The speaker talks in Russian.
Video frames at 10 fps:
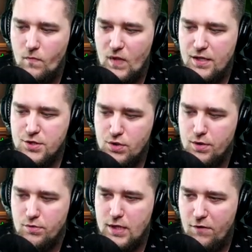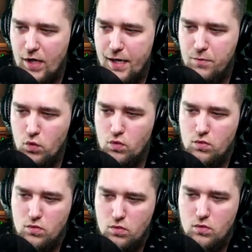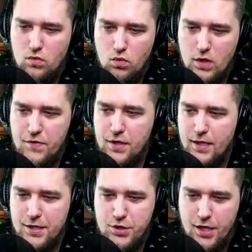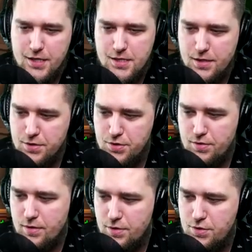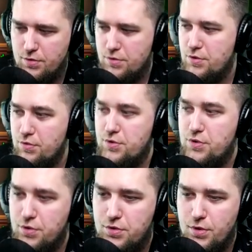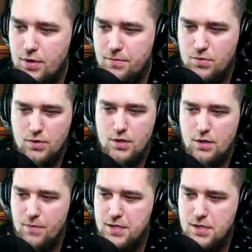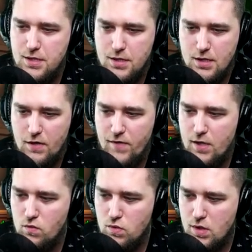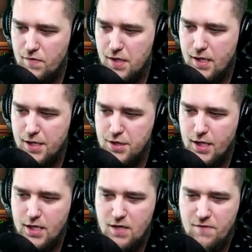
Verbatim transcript: что, ну давай ему уровень качать. Чё, чё, чё, чё, чё нам тут тормозить-то? Давай уровень качать, там